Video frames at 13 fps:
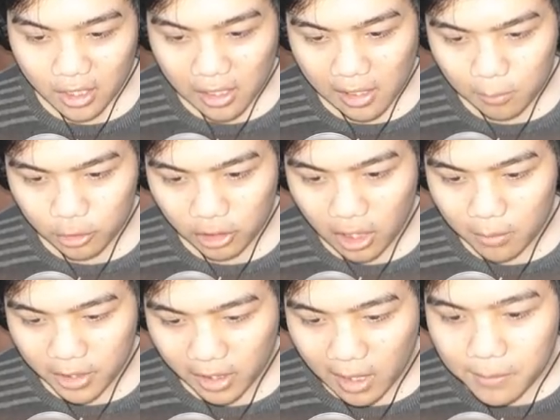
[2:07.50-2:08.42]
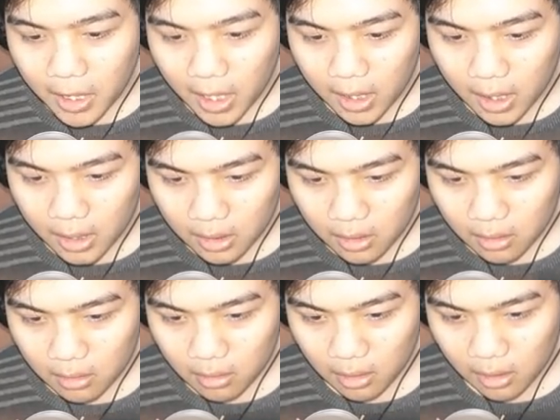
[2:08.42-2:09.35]
Kamu tidak menyeramkan
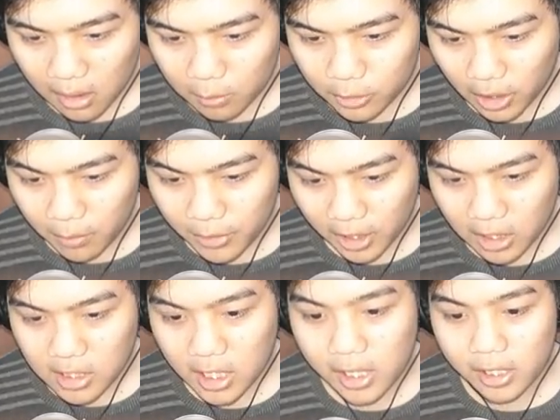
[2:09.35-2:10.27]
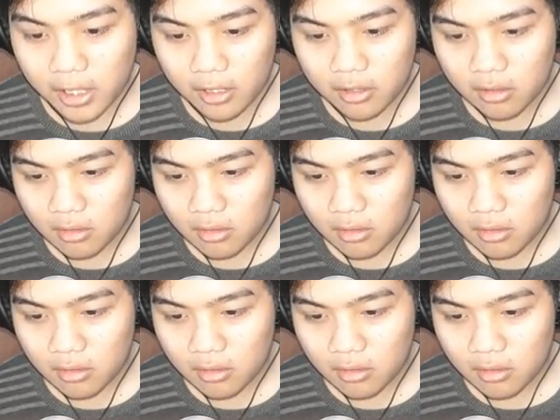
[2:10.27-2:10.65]
karena kamu tidak menyerang saya ya.